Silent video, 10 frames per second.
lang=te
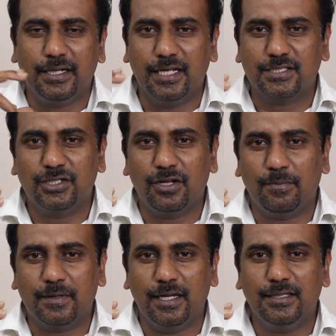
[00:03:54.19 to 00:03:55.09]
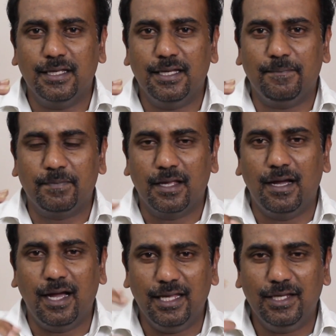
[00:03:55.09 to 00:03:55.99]
డెస్క్టాప్కి అయితే
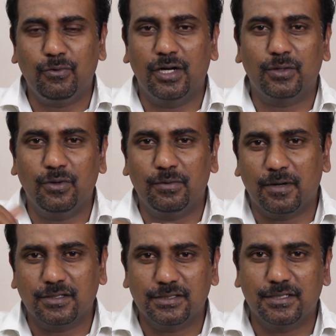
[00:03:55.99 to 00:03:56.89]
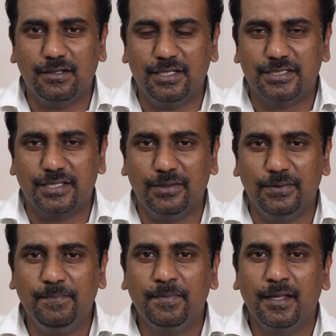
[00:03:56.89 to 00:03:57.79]
హై క్వాడ్ కోర్ ప్రాసెసర్లు
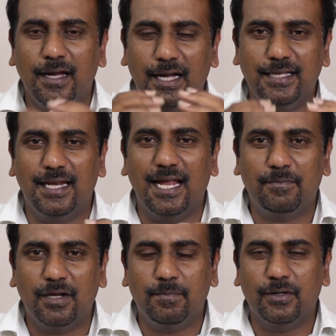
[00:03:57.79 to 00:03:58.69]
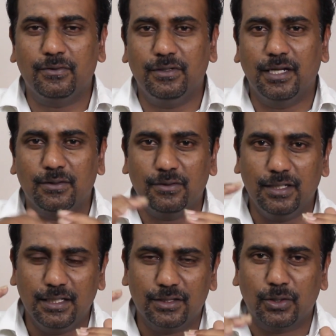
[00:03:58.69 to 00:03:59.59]
ఇస్తారు అదే ల్యాప్టాప్ అనుకోండి
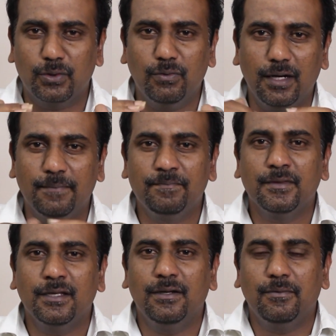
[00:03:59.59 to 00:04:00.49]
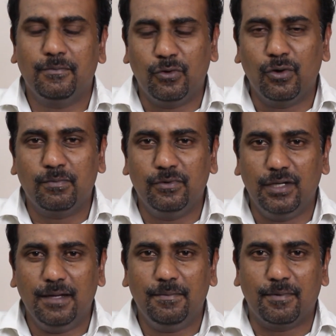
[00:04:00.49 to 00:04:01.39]
అనుకోండి తక్కువ
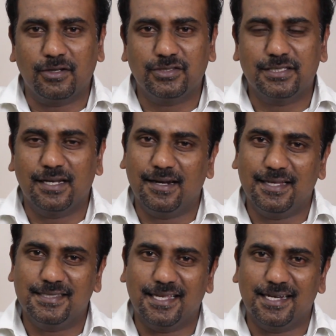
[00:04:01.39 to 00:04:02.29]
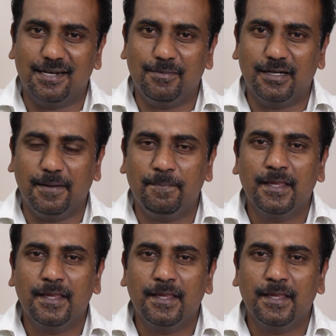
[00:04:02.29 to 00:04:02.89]
కోరుకుండే ప్రాసెసర్లను ఇస్తారనమాట